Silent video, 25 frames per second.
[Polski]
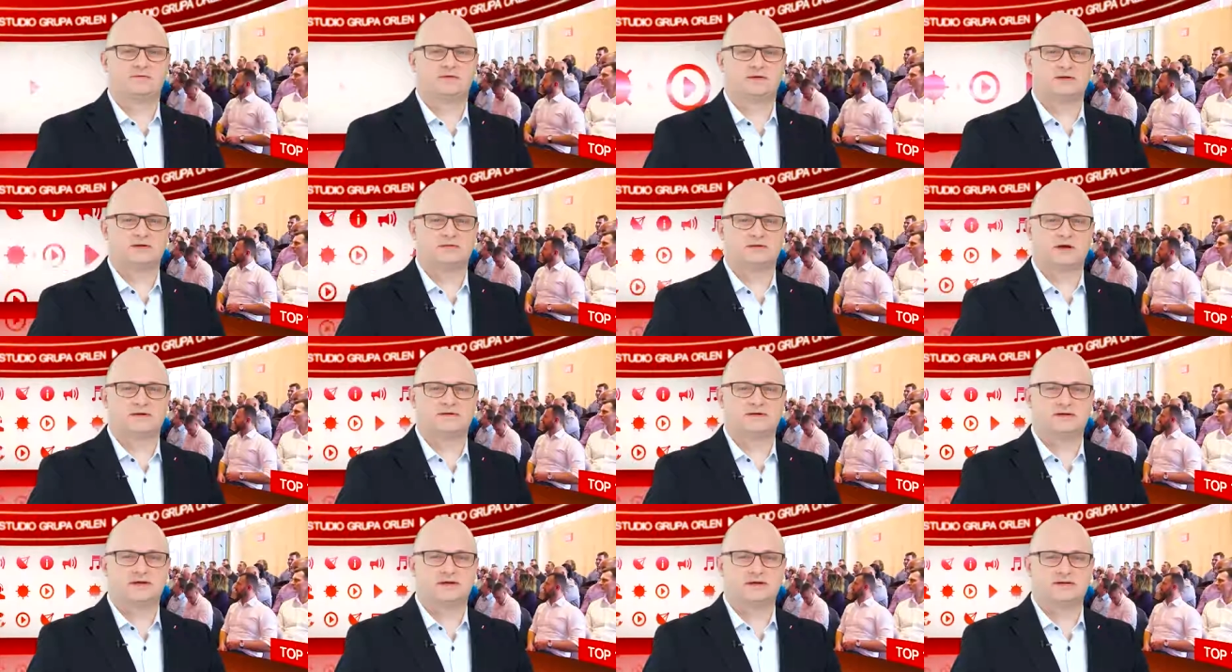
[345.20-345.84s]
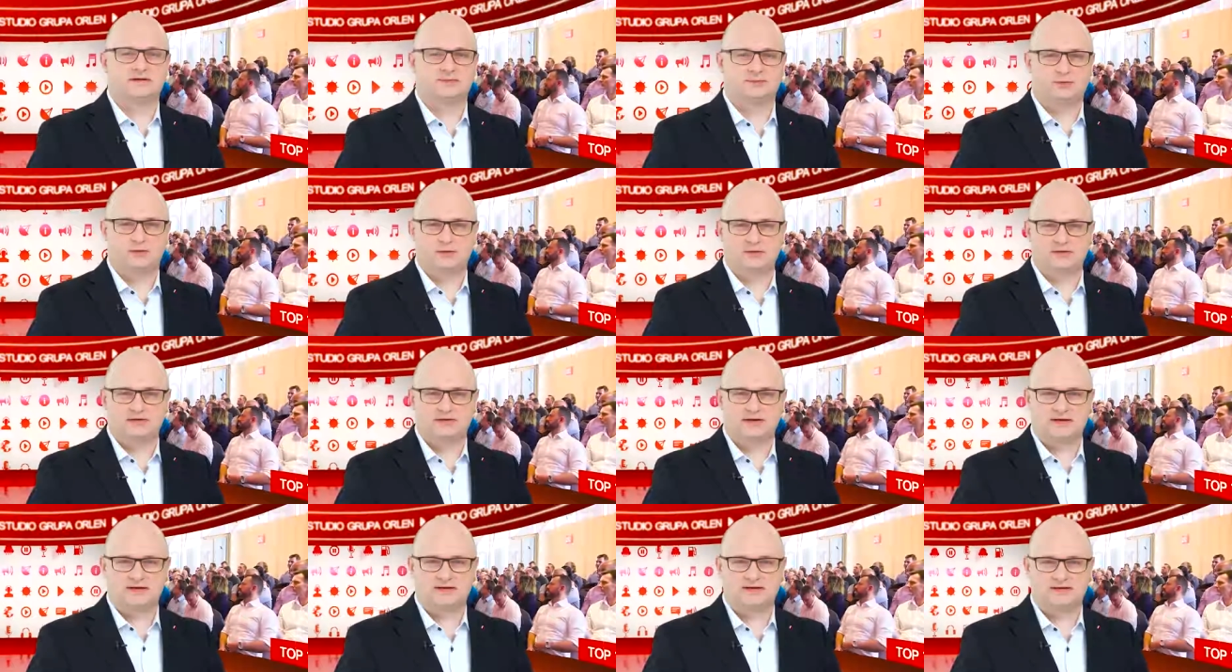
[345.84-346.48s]
włocławskiej
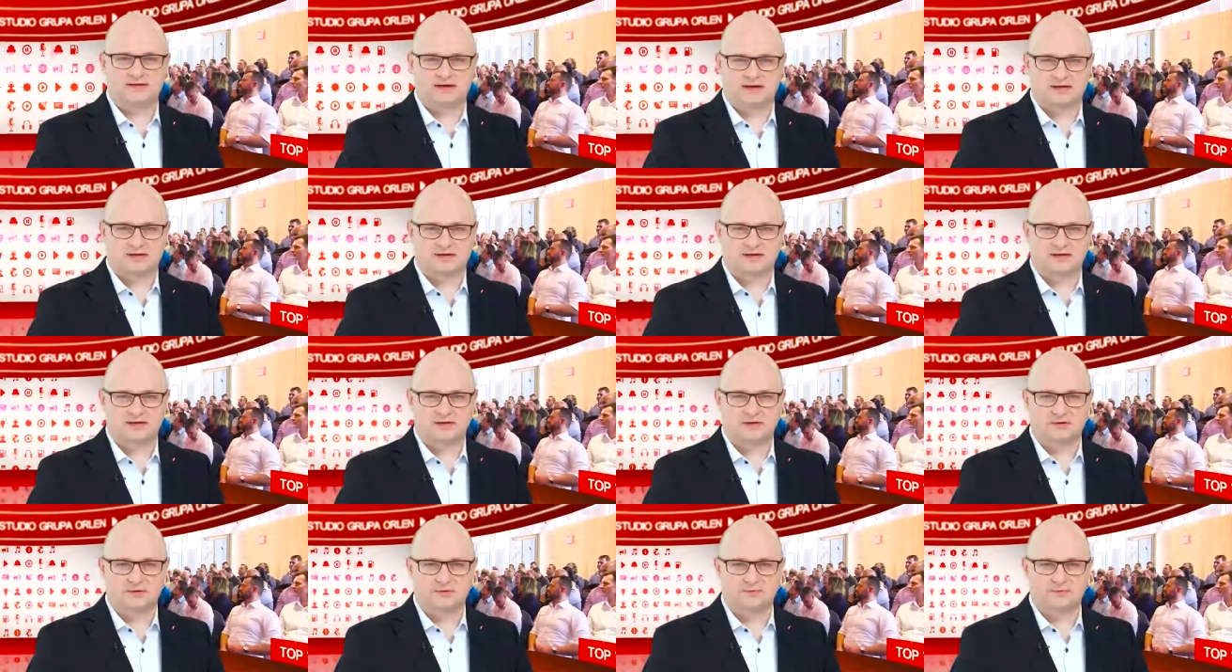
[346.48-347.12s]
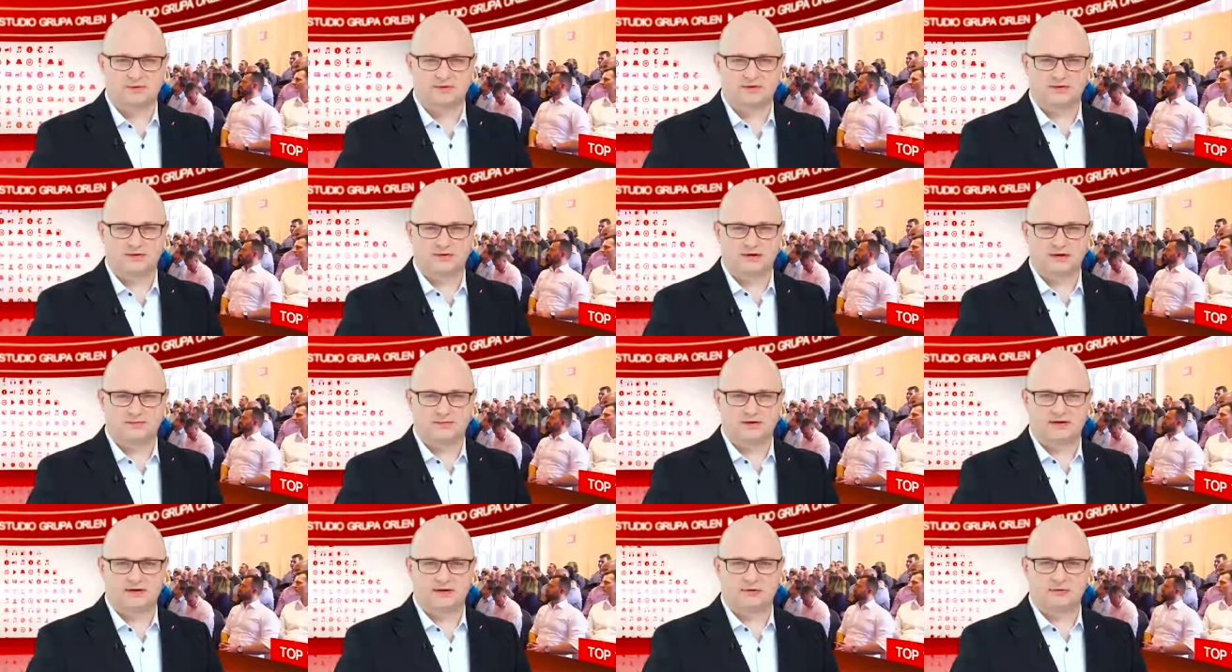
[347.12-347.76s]
spółce z naszej grupy
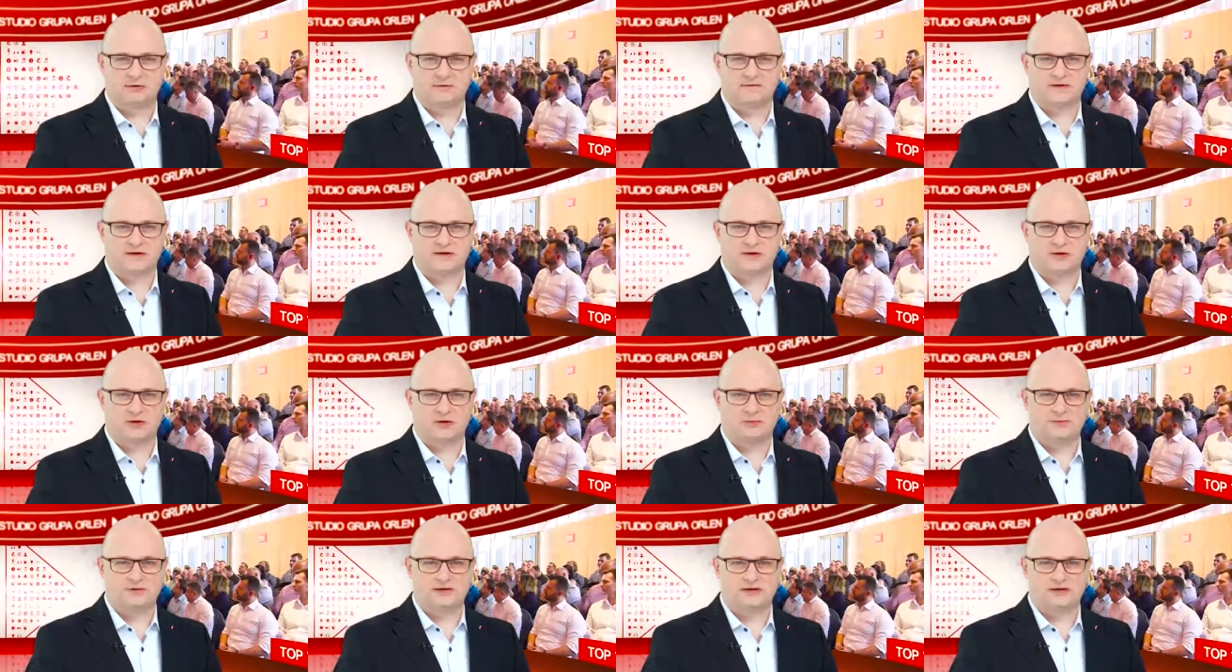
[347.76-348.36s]
kapitałowej TOP